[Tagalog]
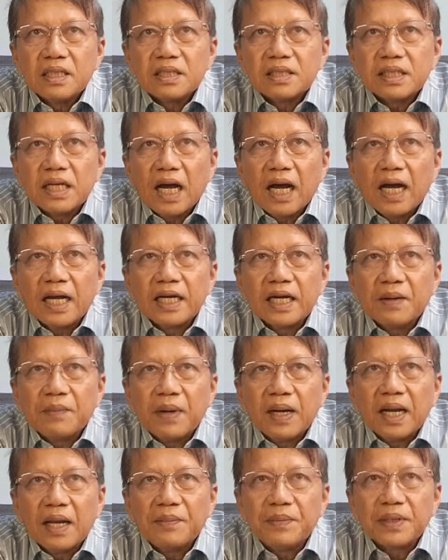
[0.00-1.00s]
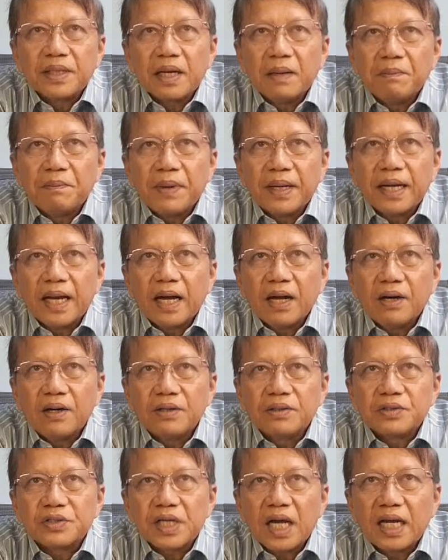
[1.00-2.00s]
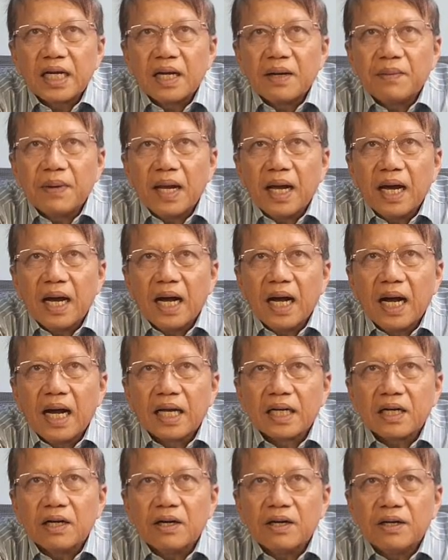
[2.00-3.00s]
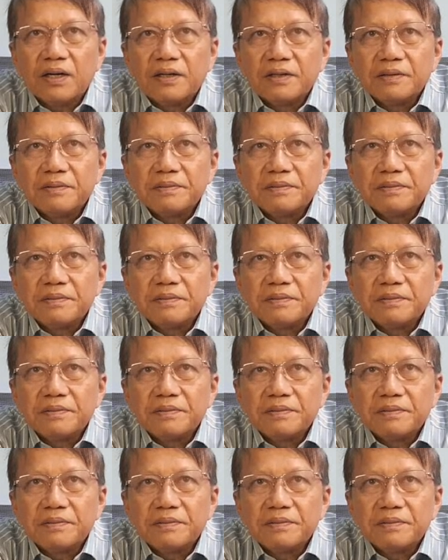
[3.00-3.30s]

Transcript: Sana malamig ang panahon. Sana ma... Ako.